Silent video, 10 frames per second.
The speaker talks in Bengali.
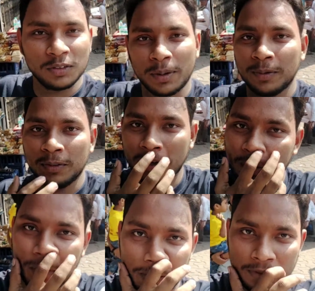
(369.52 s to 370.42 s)
চিত্তবাবুর দোকান
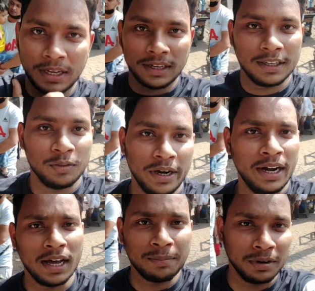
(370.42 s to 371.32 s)
বন্ধ থাক কিন্তু
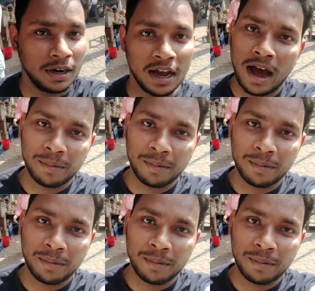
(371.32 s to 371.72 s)
এটা আপনারা